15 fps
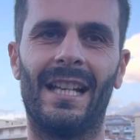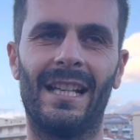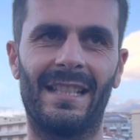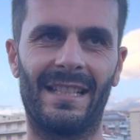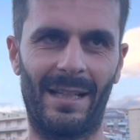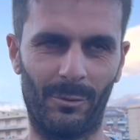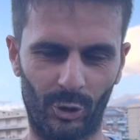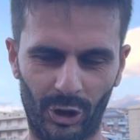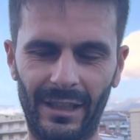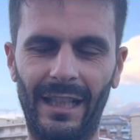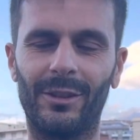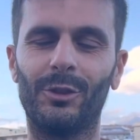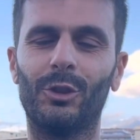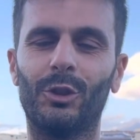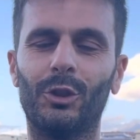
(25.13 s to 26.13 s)
stiamo
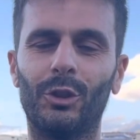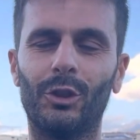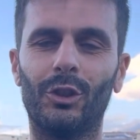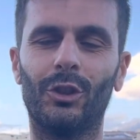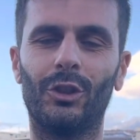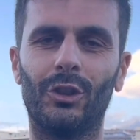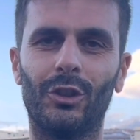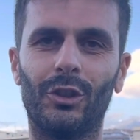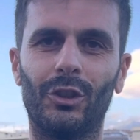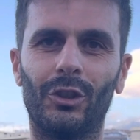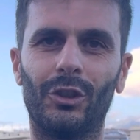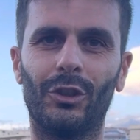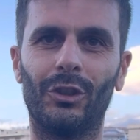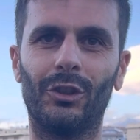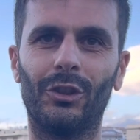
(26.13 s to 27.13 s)

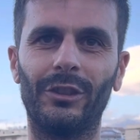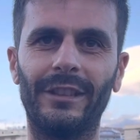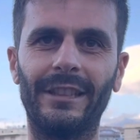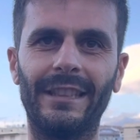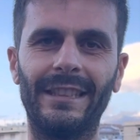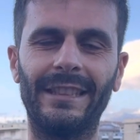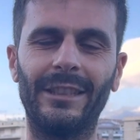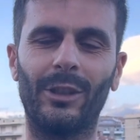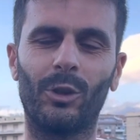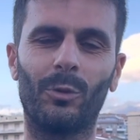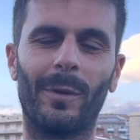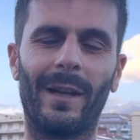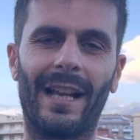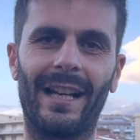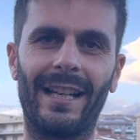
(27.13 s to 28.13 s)
cercando di, di,
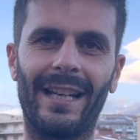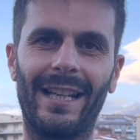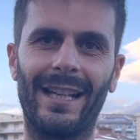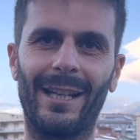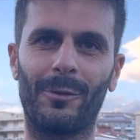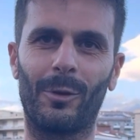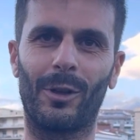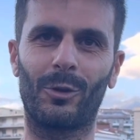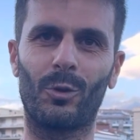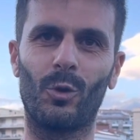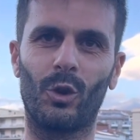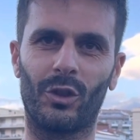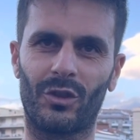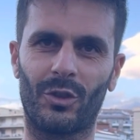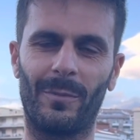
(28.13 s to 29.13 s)
recuperare
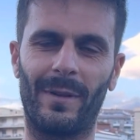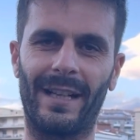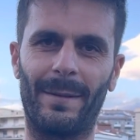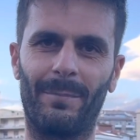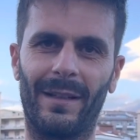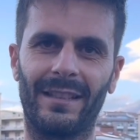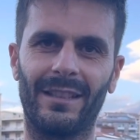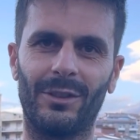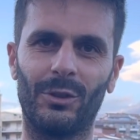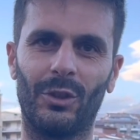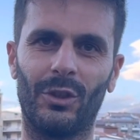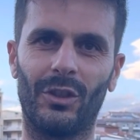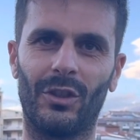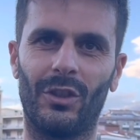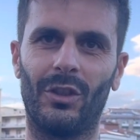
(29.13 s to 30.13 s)
qualcuno insomma, che è partito
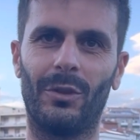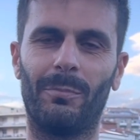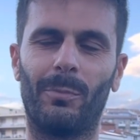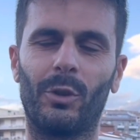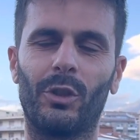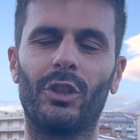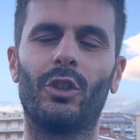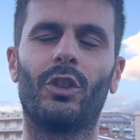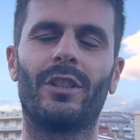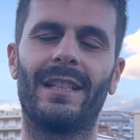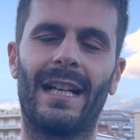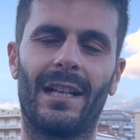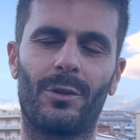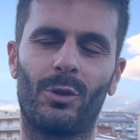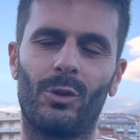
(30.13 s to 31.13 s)
un pochino in
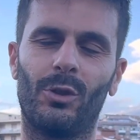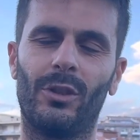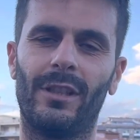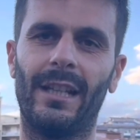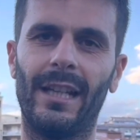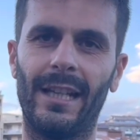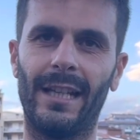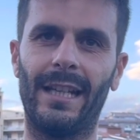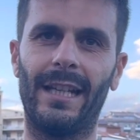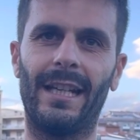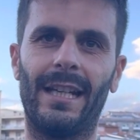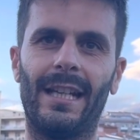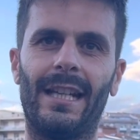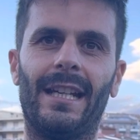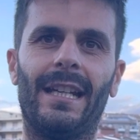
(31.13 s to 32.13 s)
ritardo,
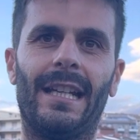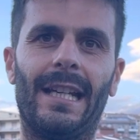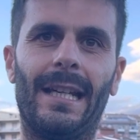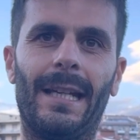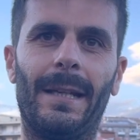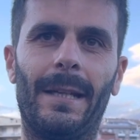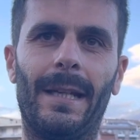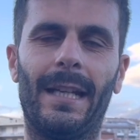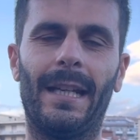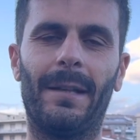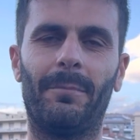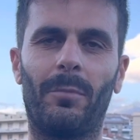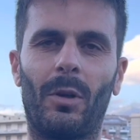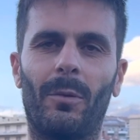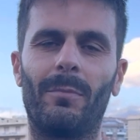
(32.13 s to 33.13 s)
e...
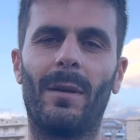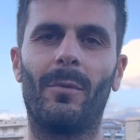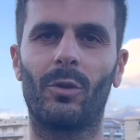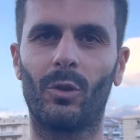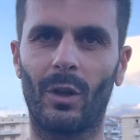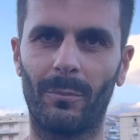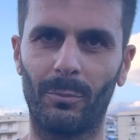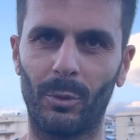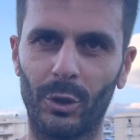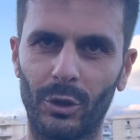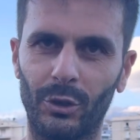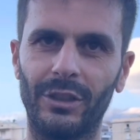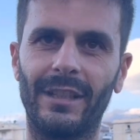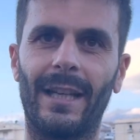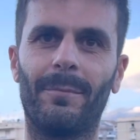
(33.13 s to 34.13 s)
però abbiamo ancora un pochino
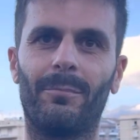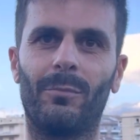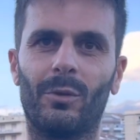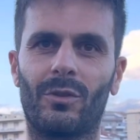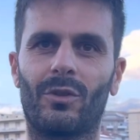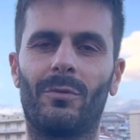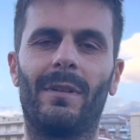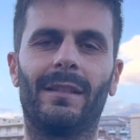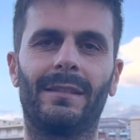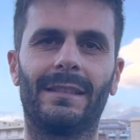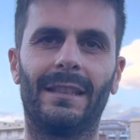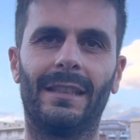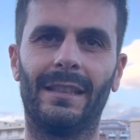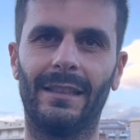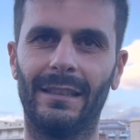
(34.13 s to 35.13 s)
di tempo insomma,
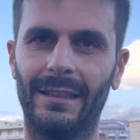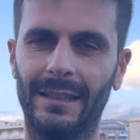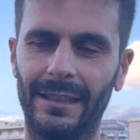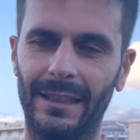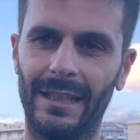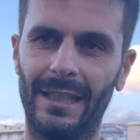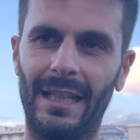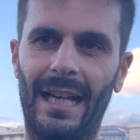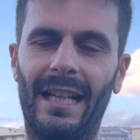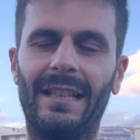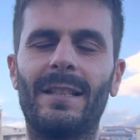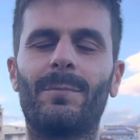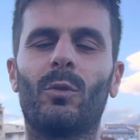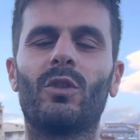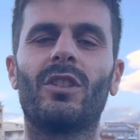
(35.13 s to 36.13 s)
eh, a
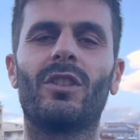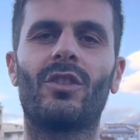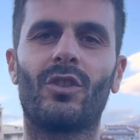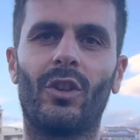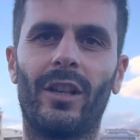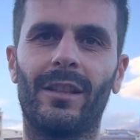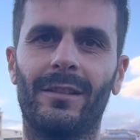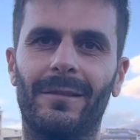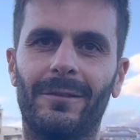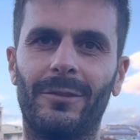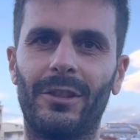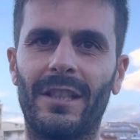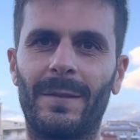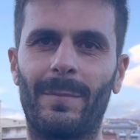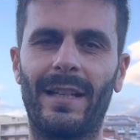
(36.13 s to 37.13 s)
disposizione,
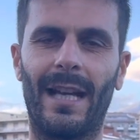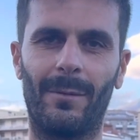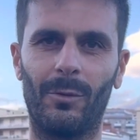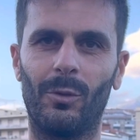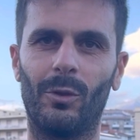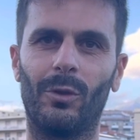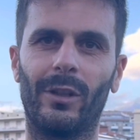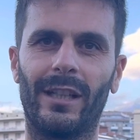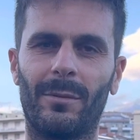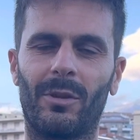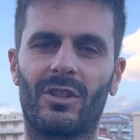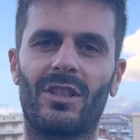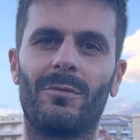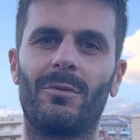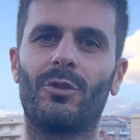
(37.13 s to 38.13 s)
quindi speriamo che nei
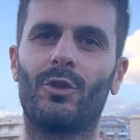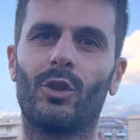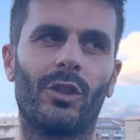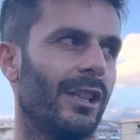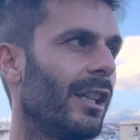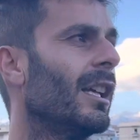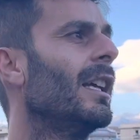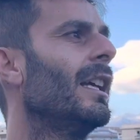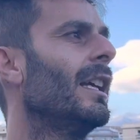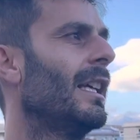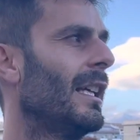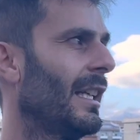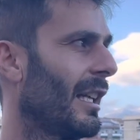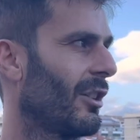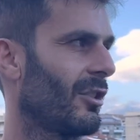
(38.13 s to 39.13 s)
prossimi giorni
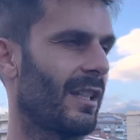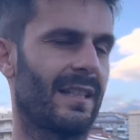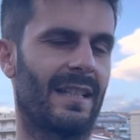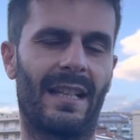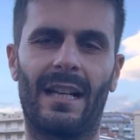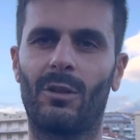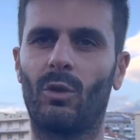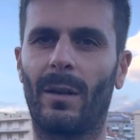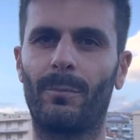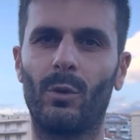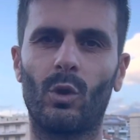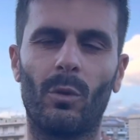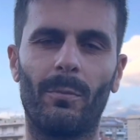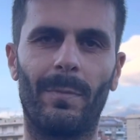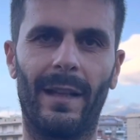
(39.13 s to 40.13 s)
la cosa sarà ancora più
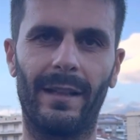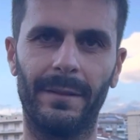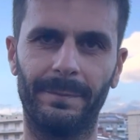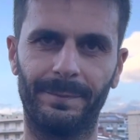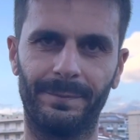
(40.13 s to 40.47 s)
completa.